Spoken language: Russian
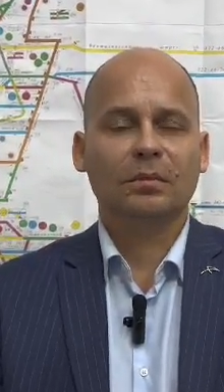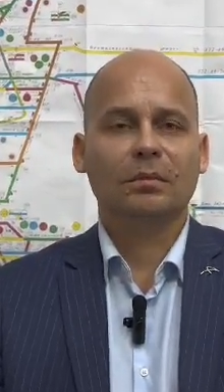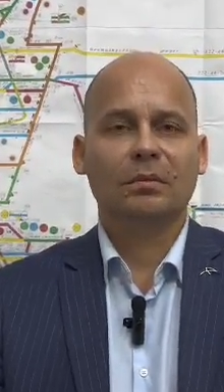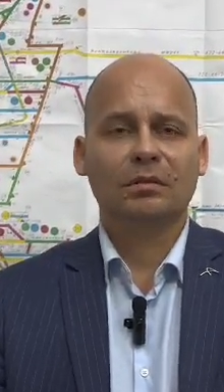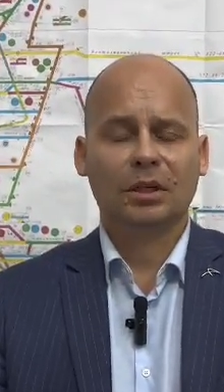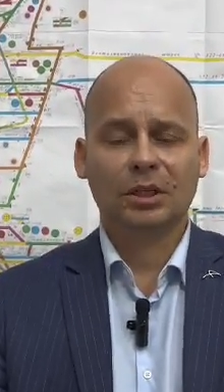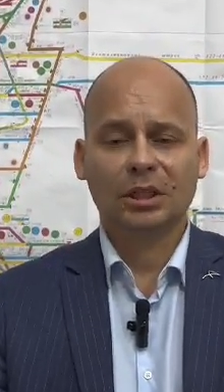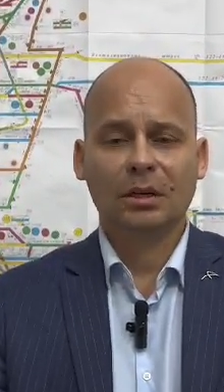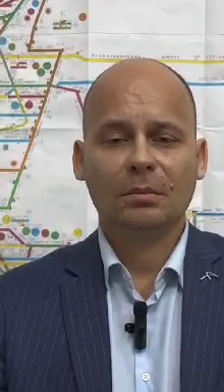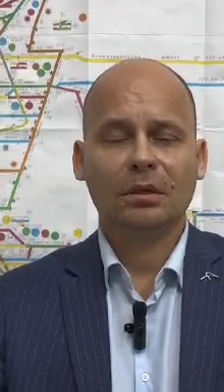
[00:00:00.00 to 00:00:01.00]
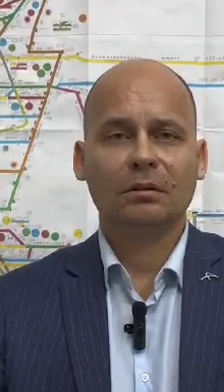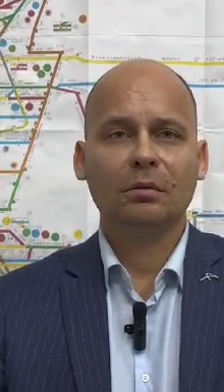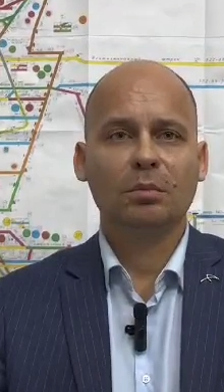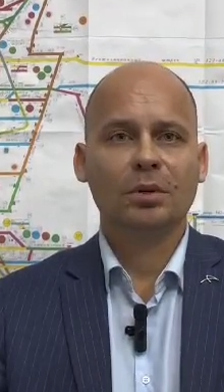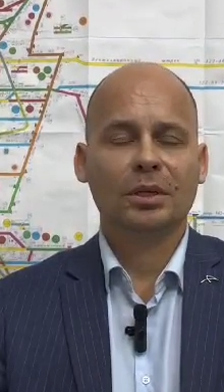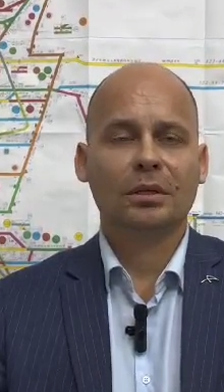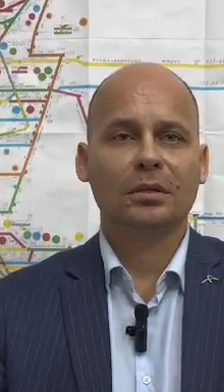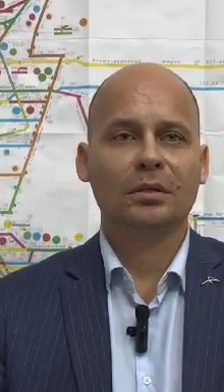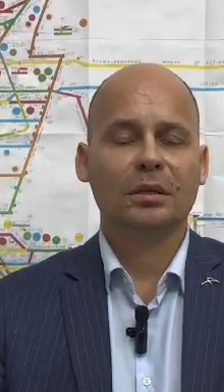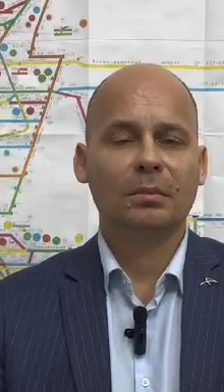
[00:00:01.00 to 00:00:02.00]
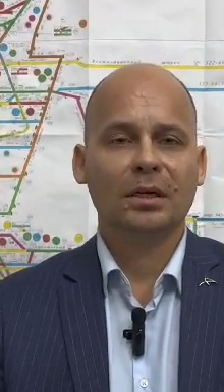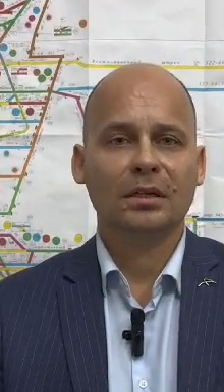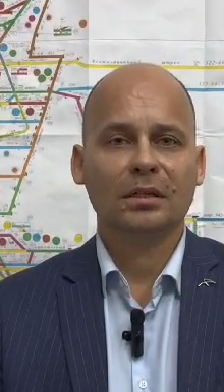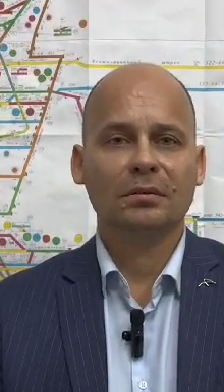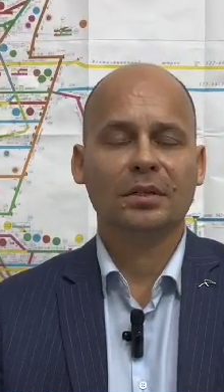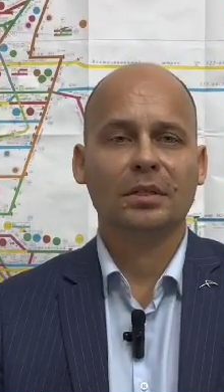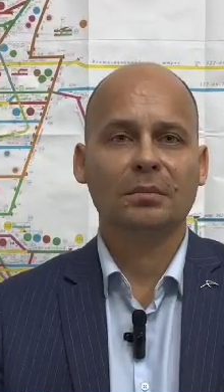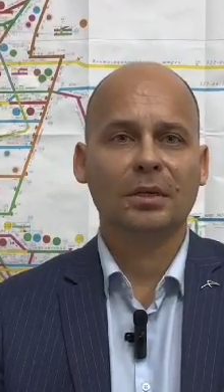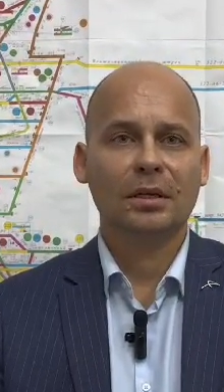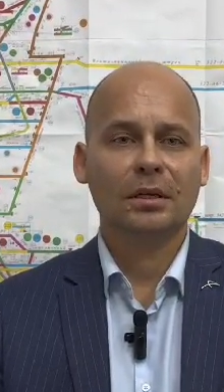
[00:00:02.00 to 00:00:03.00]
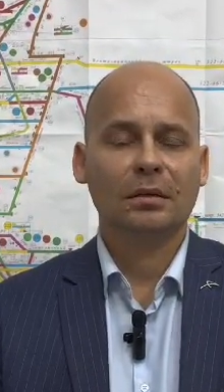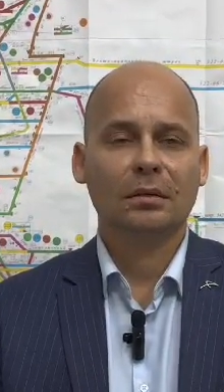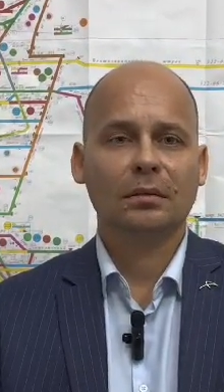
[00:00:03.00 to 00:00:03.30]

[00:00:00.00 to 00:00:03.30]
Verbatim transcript: Мы выражаем глубокие соболезнования семье